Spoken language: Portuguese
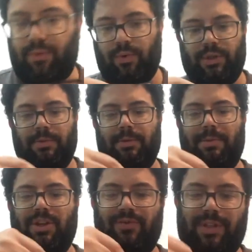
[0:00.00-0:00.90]
ou
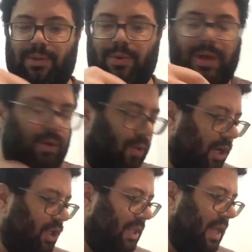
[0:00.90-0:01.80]
simplesmente fazer um
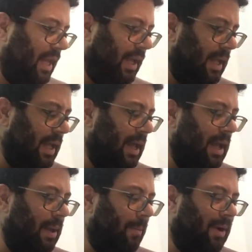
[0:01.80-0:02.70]
recorte nela
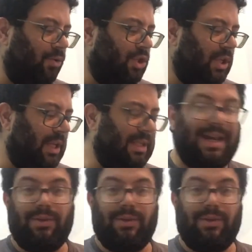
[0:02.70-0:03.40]
para utilizar.